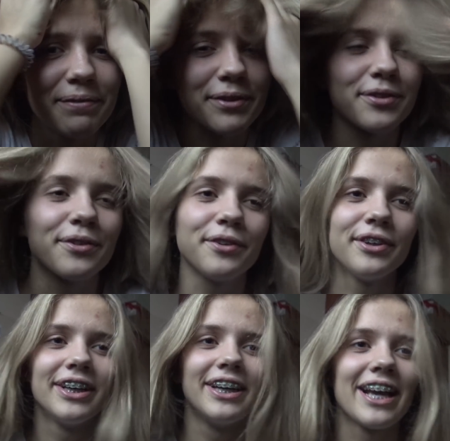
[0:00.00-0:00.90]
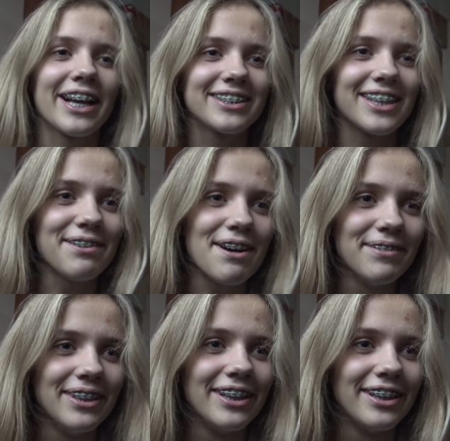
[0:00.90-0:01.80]
Po prostu jak
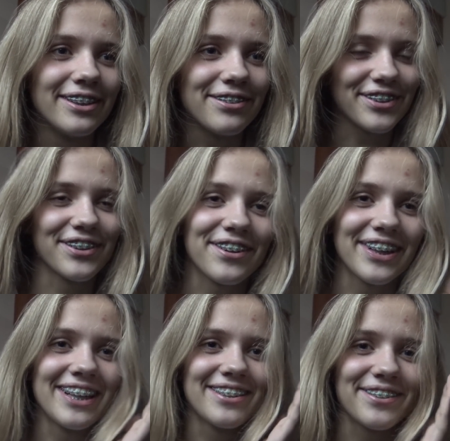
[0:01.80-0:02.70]
stałam, to w ciągu kolejnej